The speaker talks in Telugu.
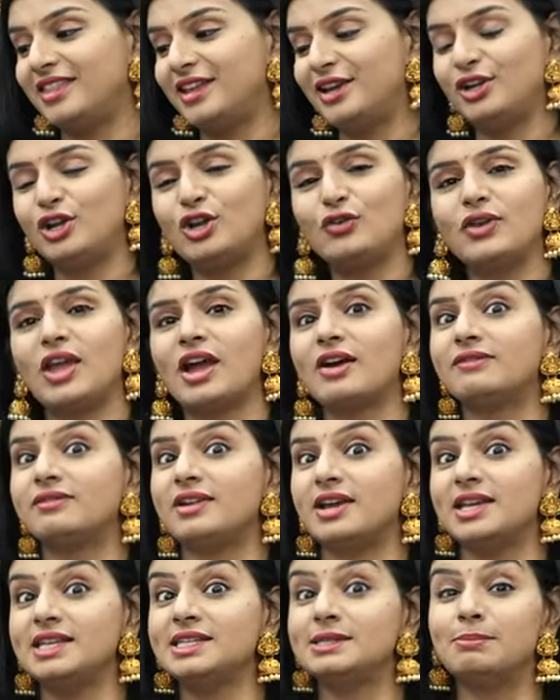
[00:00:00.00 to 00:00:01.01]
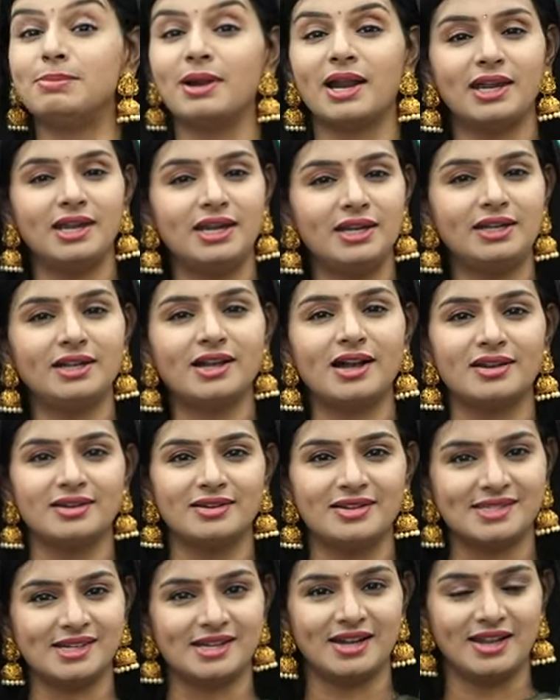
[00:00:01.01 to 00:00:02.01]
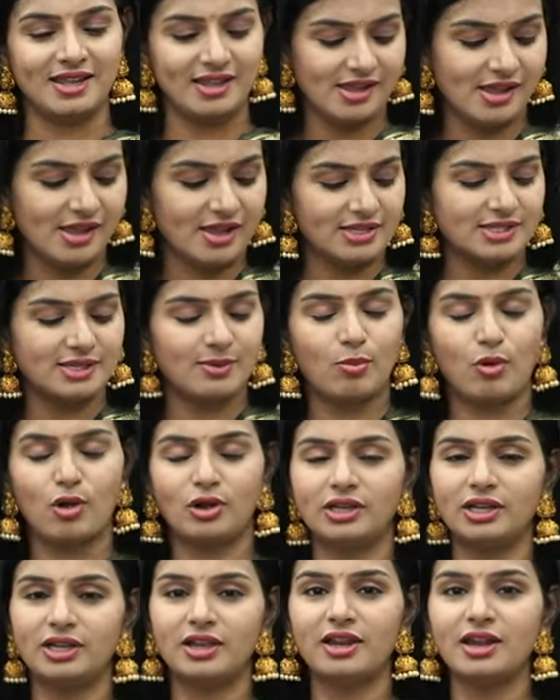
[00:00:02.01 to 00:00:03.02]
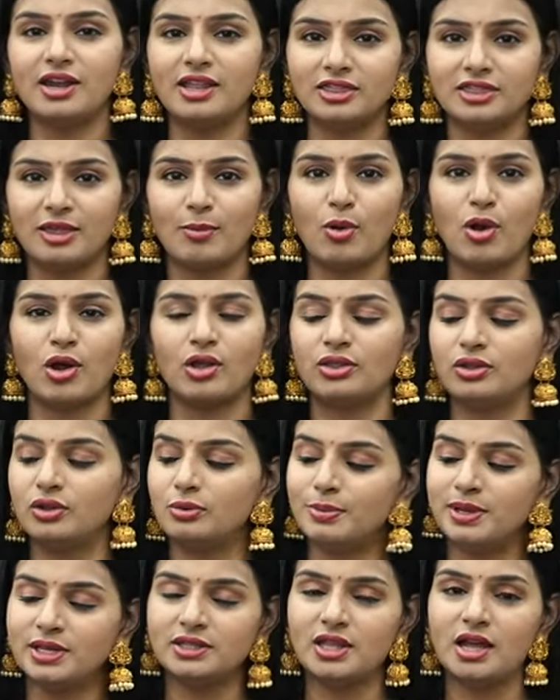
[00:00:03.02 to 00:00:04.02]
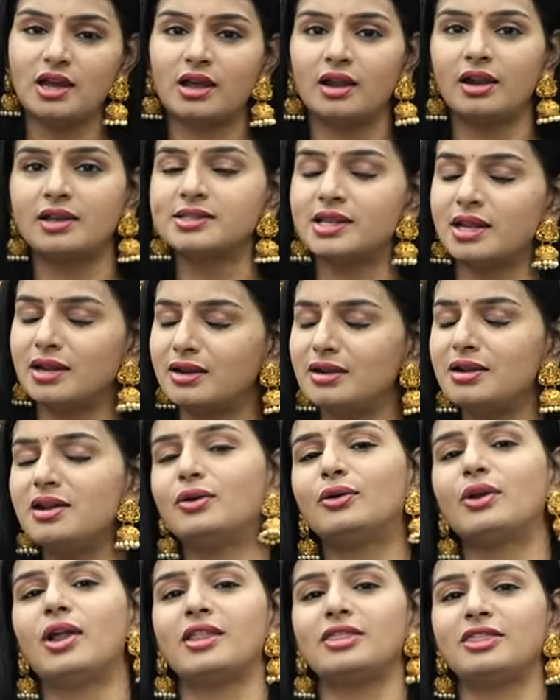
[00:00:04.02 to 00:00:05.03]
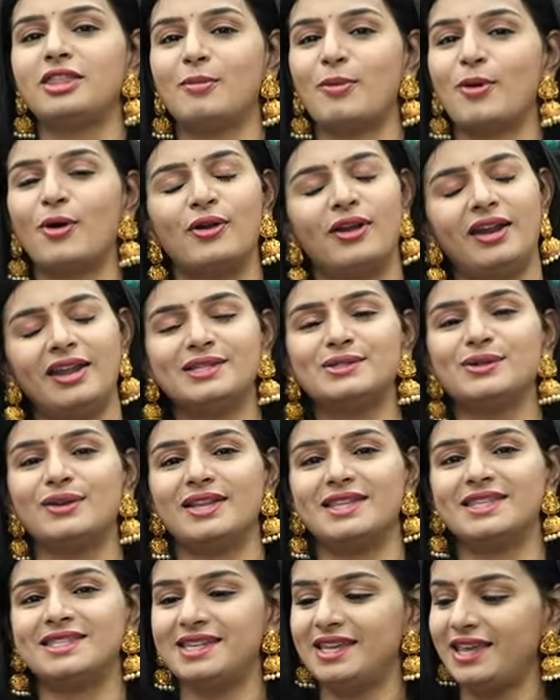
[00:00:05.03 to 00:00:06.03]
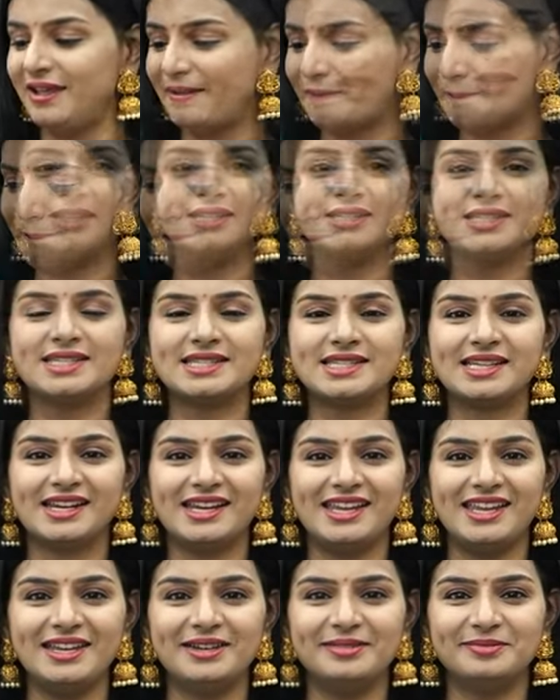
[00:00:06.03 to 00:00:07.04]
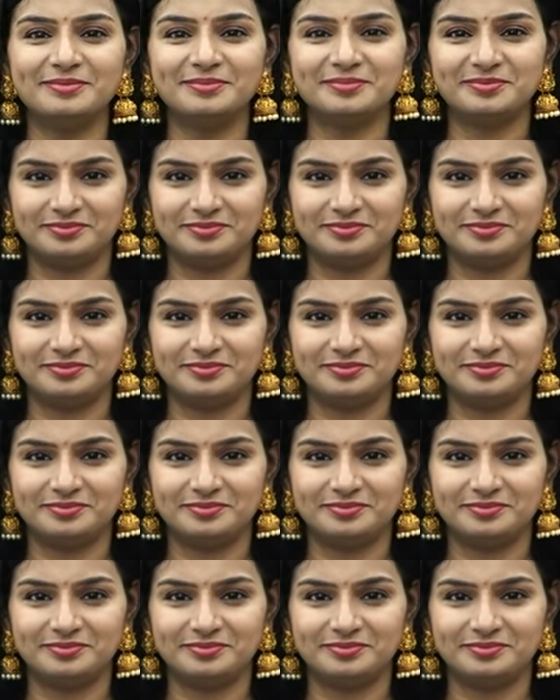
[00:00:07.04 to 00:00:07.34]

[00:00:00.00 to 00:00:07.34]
అండ్ దీంట్లో వీ హ్యావ్ నైస్ బ్రైట్ కలర్స్ అండి సో బాటిల్ గ్రీన్ ఎంత బాగుందో మిగతా కలర్స్ అన్నీ కూడా అంతే బాగున్నాయి సో లెట్ సీ దిస్ ఇస్ గ్రీన్